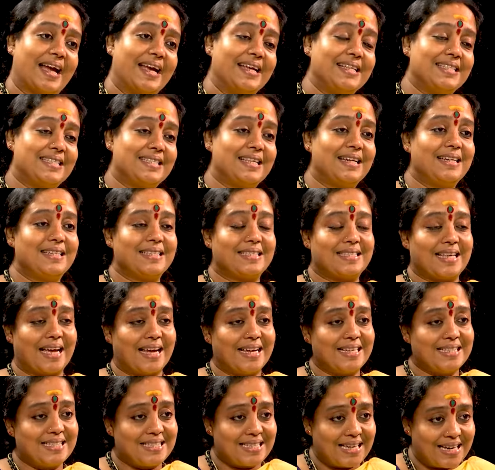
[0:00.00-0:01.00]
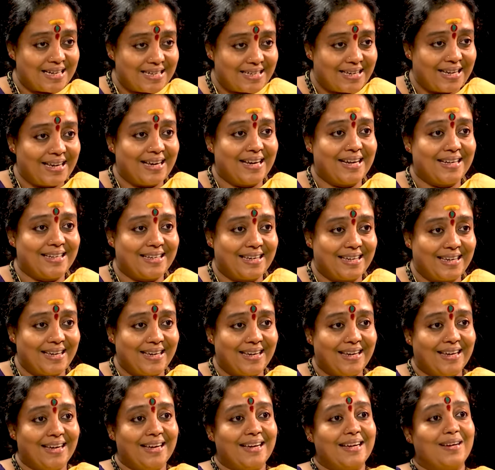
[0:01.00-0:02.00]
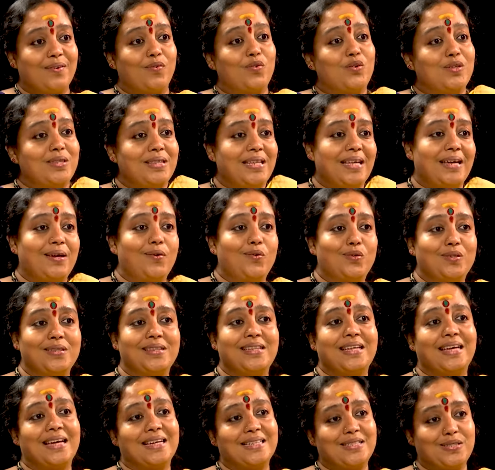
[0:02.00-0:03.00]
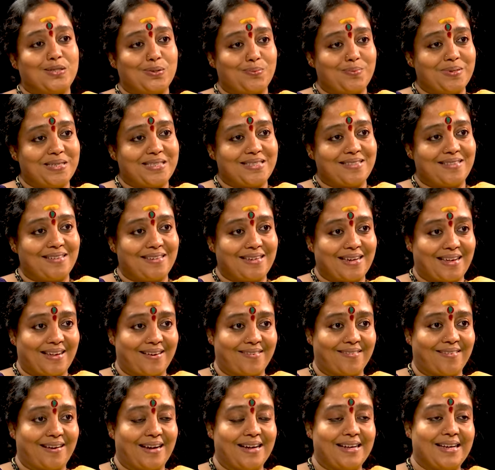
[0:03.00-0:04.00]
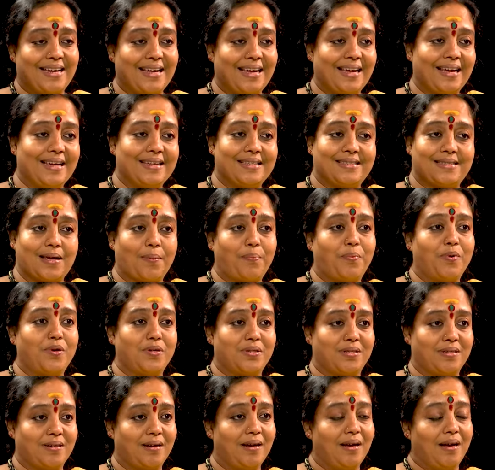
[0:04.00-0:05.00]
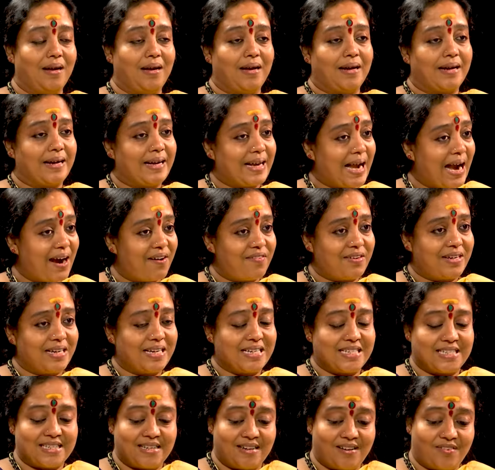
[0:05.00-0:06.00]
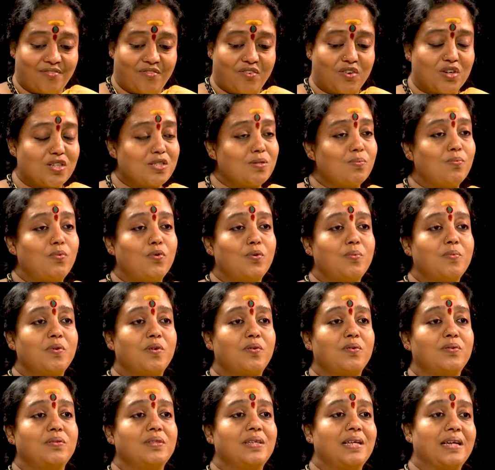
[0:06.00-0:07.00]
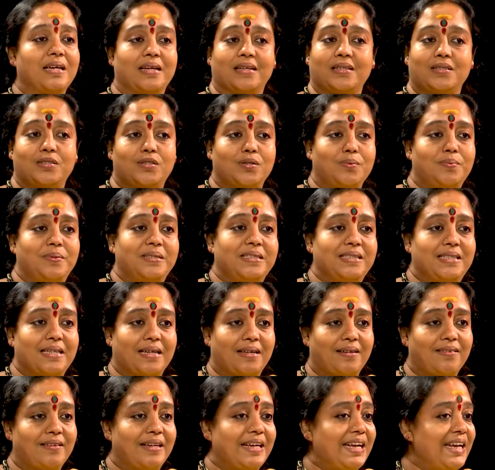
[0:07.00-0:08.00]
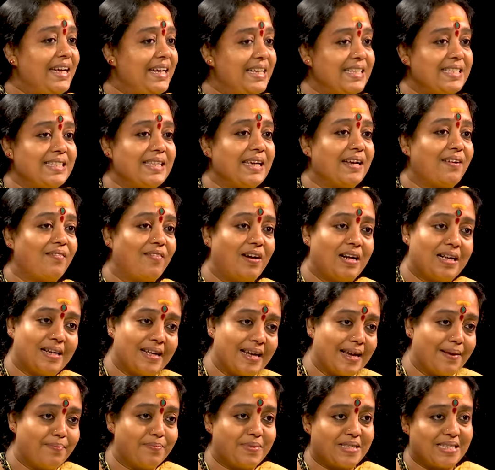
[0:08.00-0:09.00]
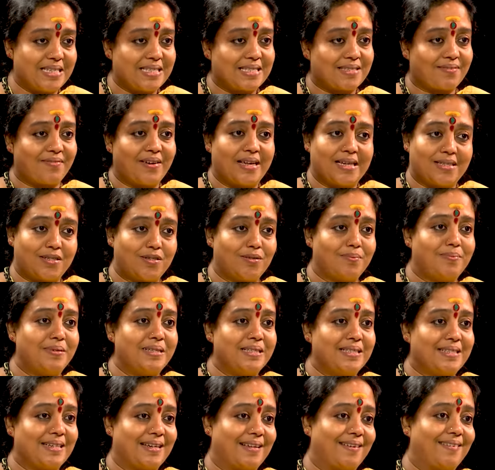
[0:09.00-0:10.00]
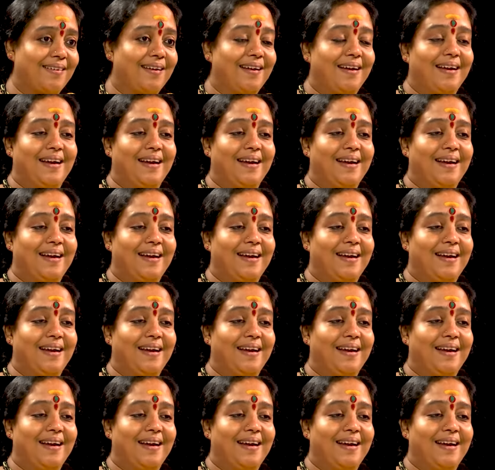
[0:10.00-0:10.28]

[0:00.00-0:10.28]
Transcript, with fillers: సైన్స్ సైన్స్ అంటే ఏంటి ఉంది ఉంది అని చూపిస్తున్నారు hmm. అంటే సపోజ్ గ్రావిటేషనల్ ఫోర్స్ భూమికి ఉంది చూపించారు ఈజ్ ఈక్వల్ టు ఎంసీ స్క్వేర్ చూపించారు